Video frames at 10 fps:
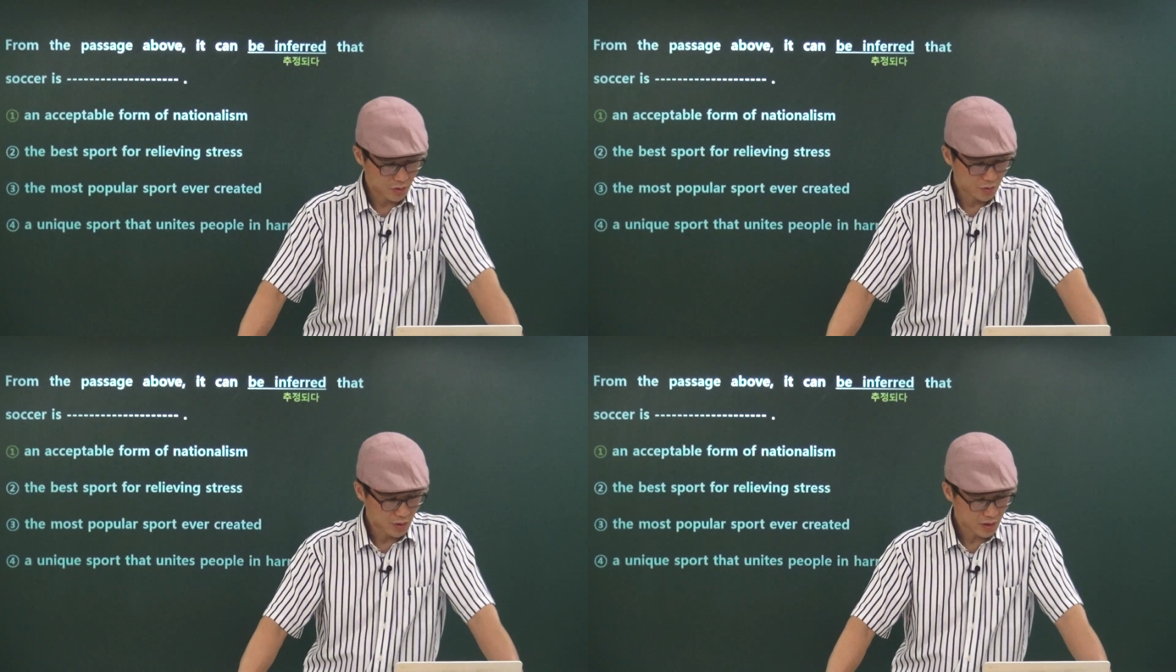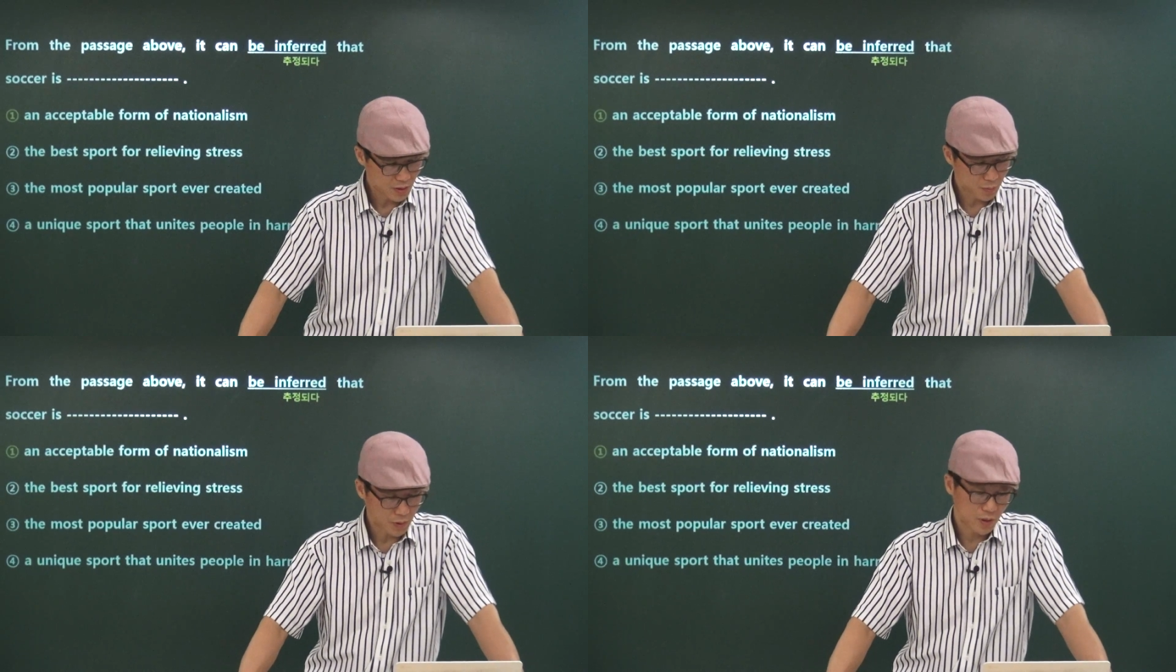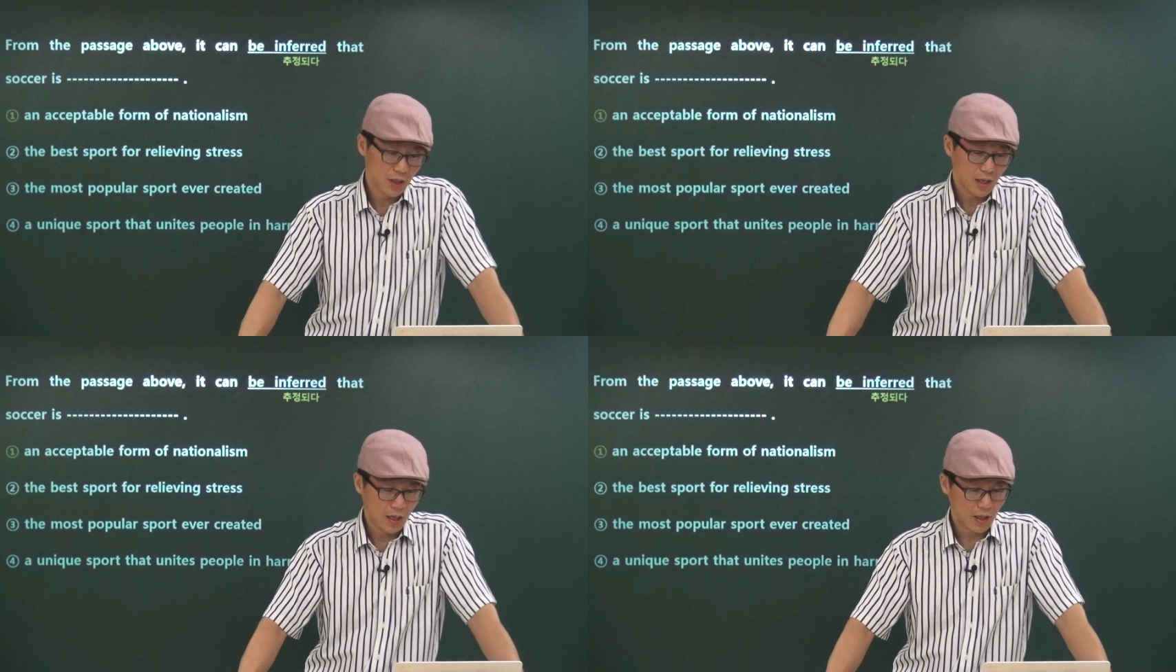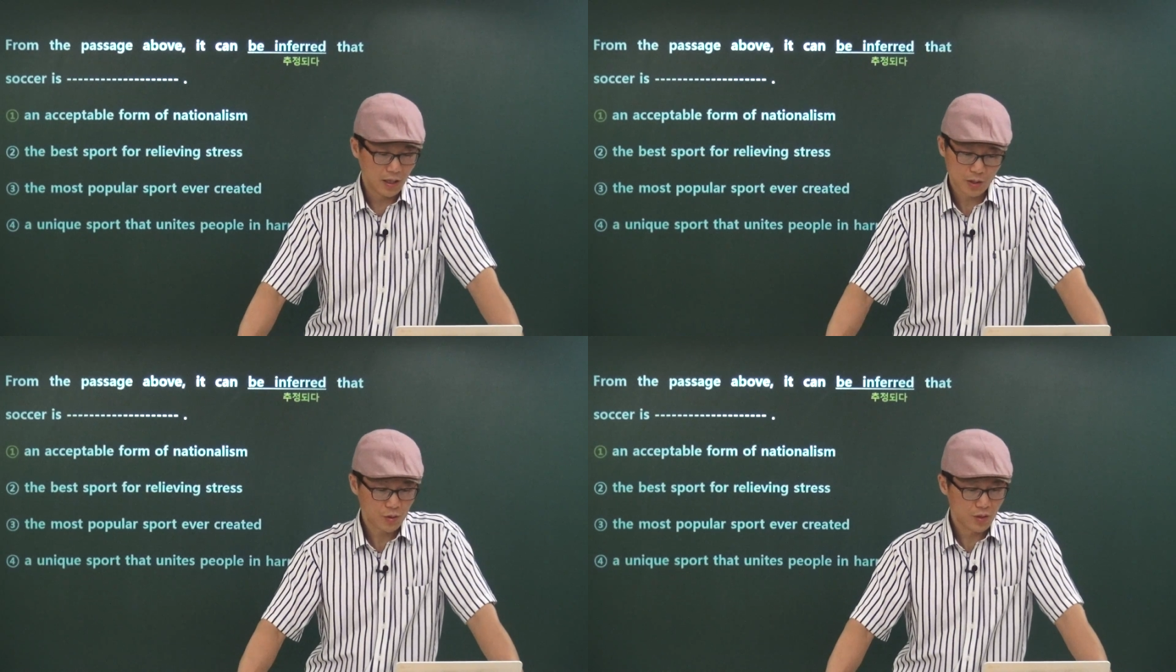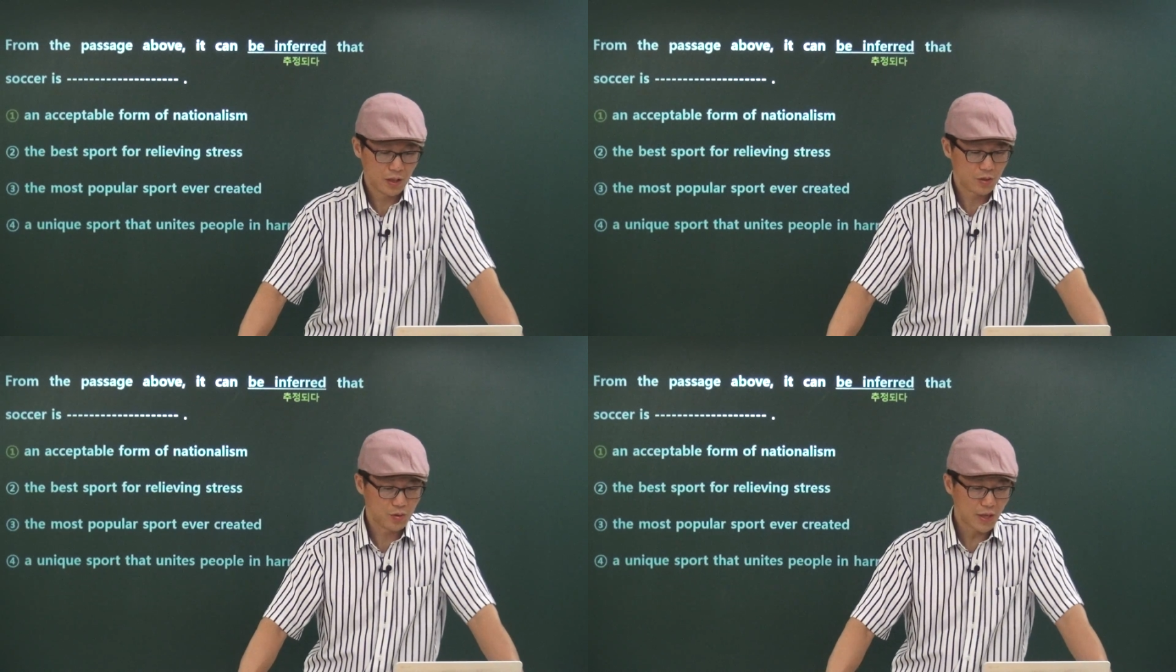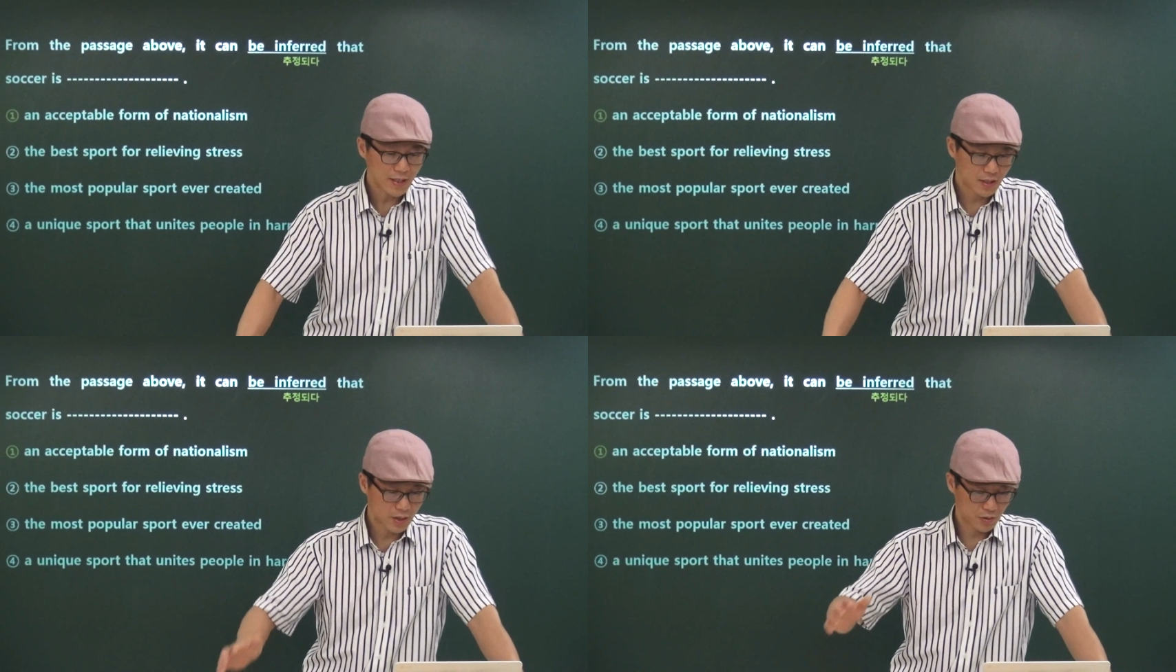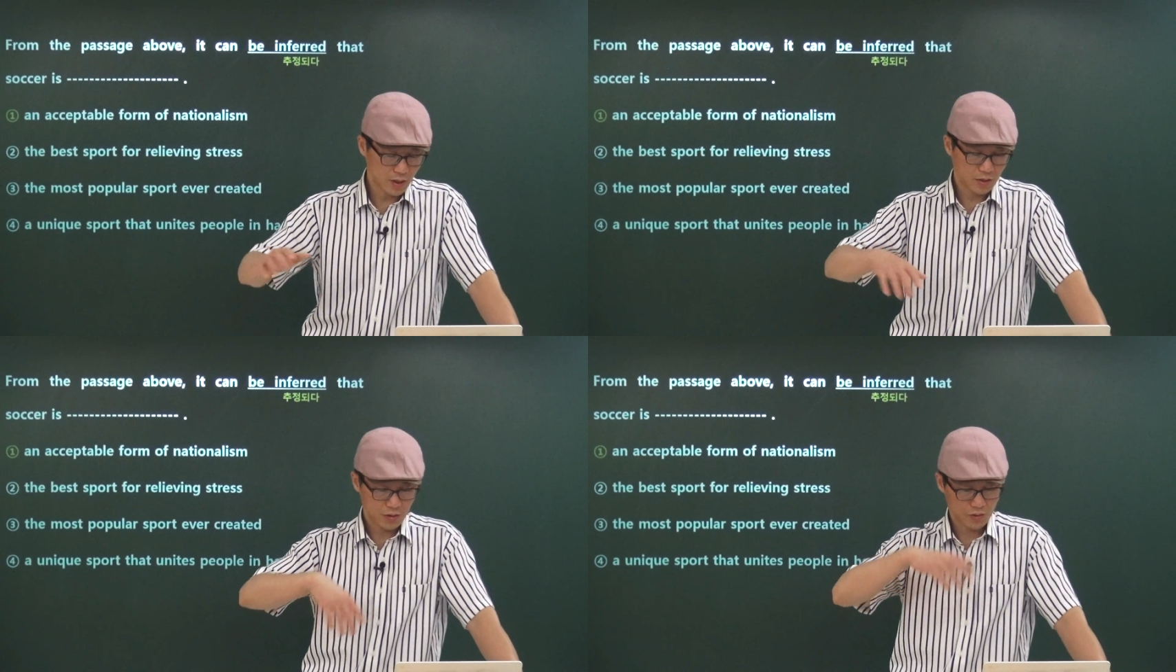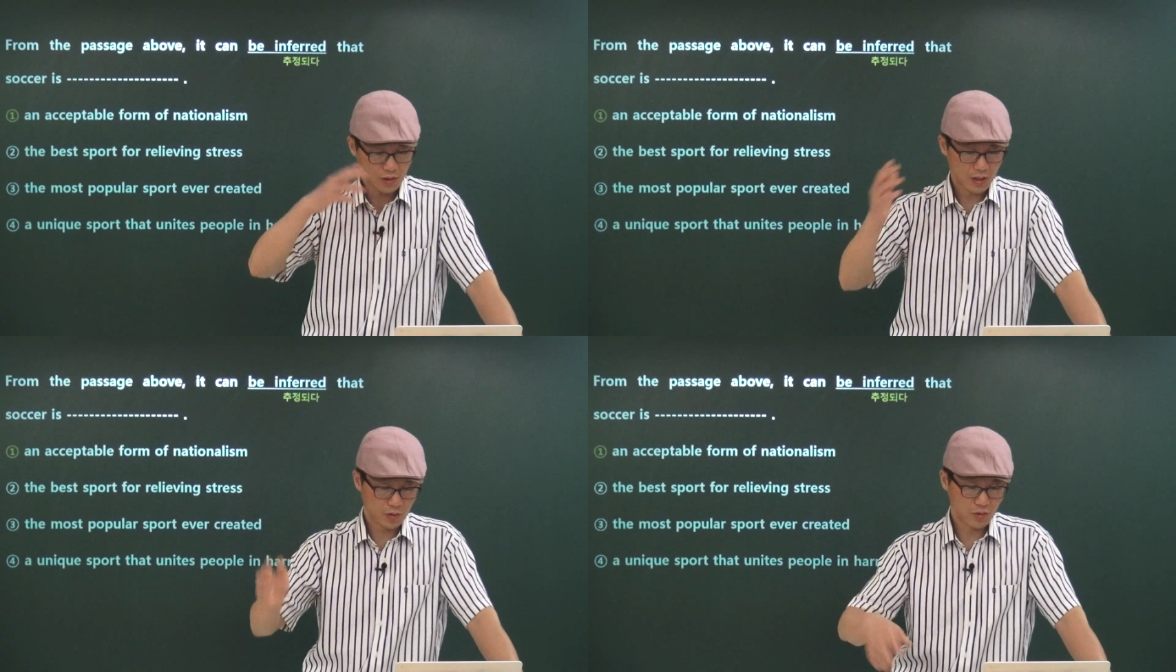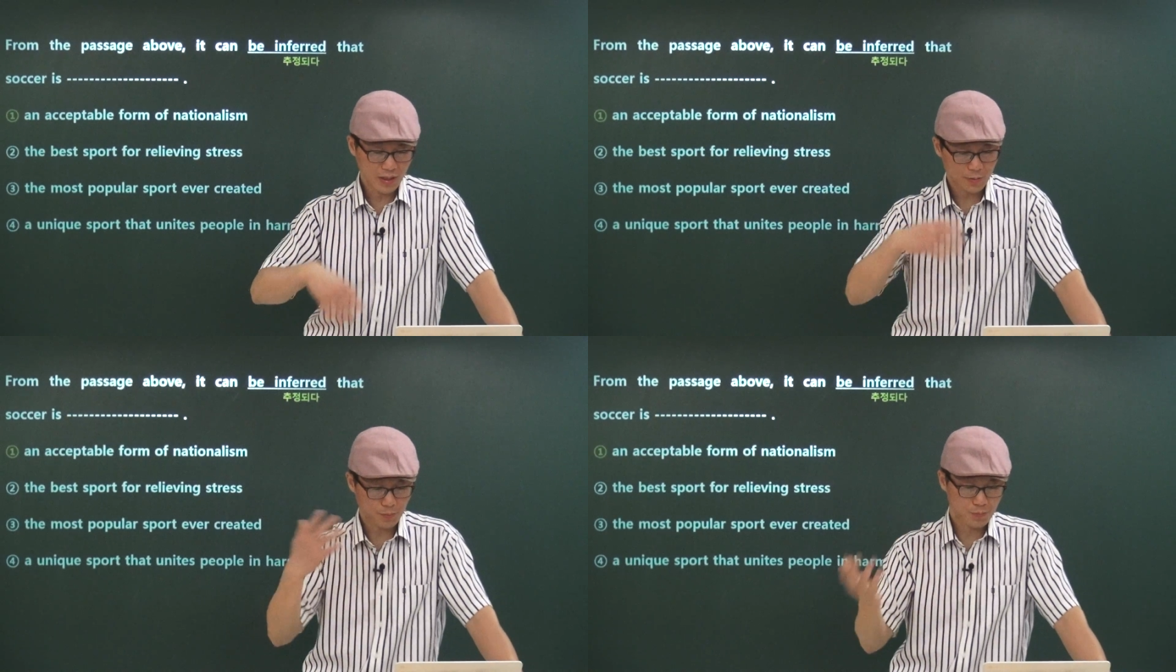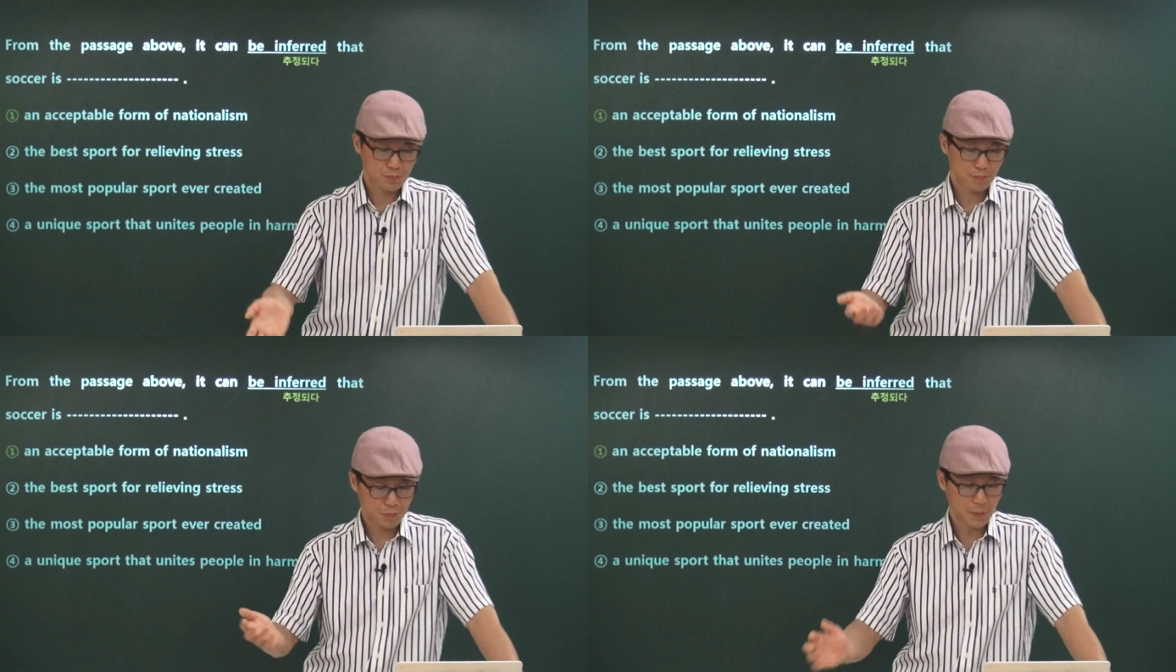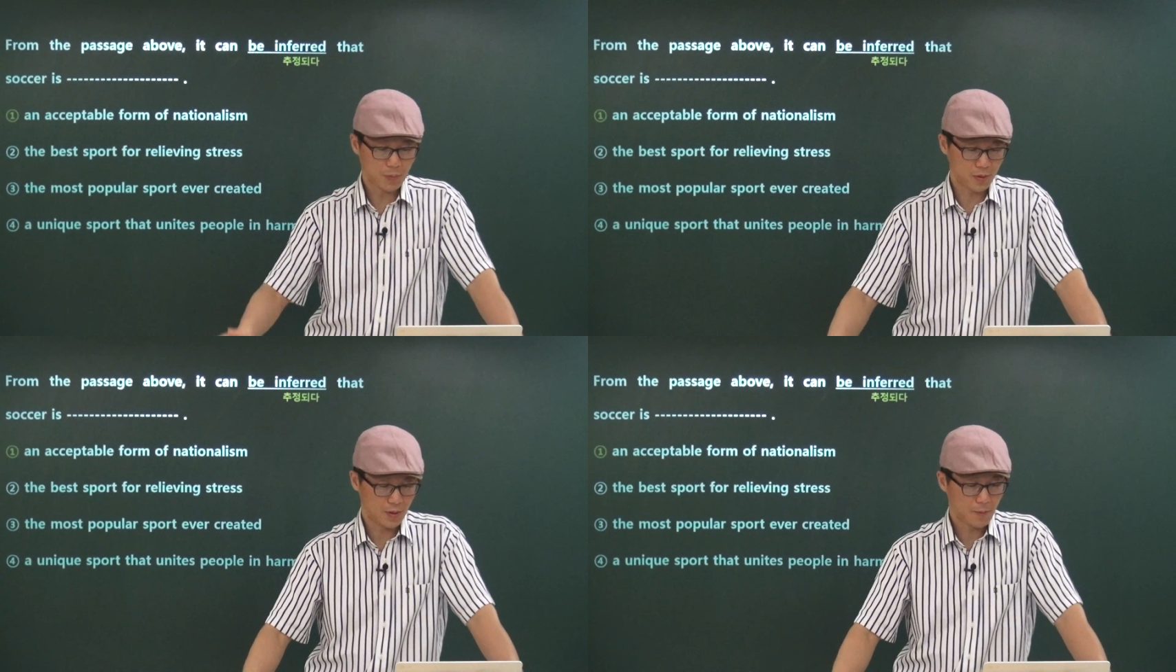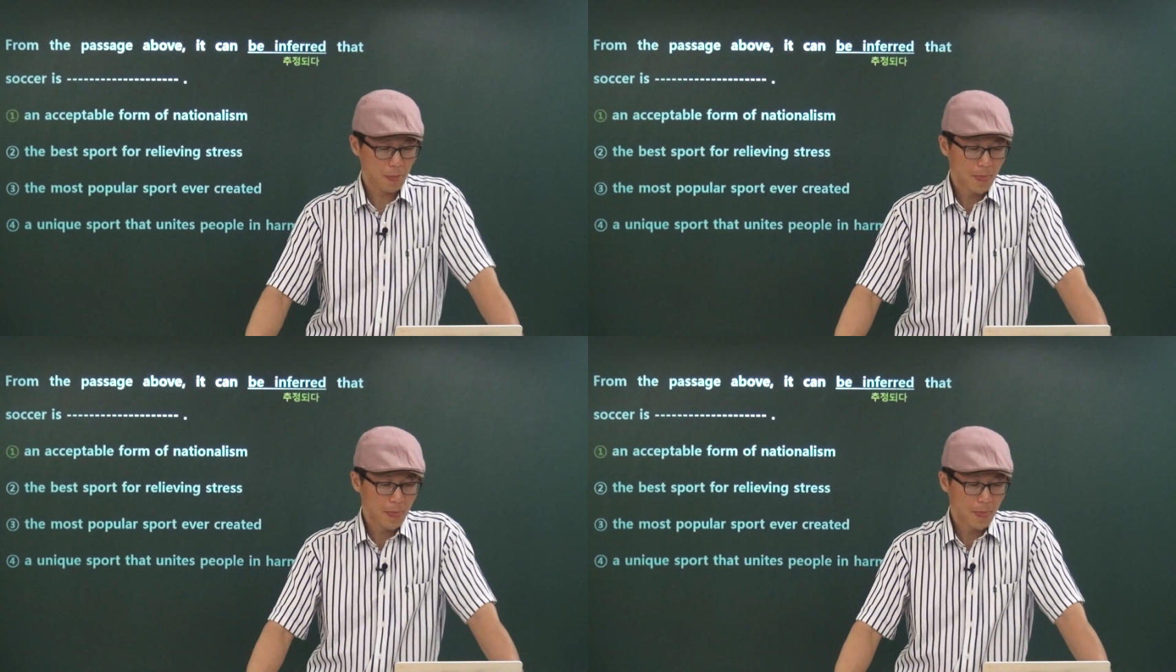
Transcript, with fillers: unique sports 유나이트구나. 어, 어, 유나, 유나이트 피플.